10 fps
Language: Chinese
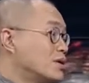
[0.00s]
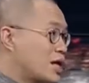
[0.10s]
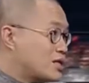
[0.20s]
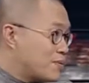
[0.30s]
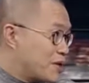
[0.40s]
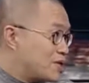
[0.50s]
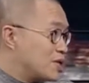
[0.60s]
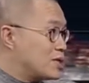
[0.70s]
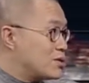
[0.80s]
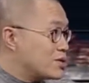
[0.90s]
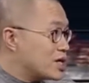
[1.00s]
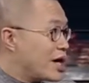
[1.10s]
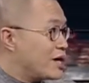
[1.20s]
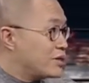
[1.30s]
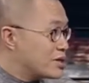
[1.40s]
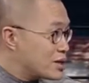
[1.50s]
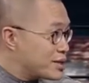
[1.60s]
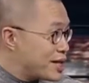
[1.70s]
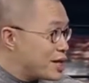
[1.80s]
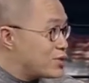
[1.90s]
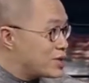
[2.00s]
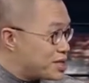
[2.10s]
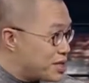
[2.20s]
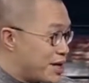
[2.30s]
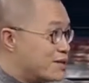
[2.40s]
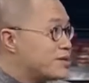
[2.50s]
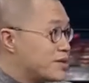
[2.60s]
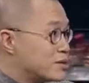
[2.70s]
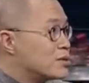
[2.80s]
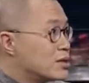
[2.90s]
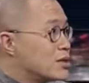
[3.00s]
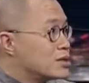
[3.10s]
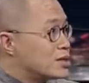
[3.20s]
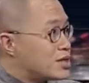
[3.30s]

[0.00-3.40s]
他这个评级机构是看你的这个债券的前景，你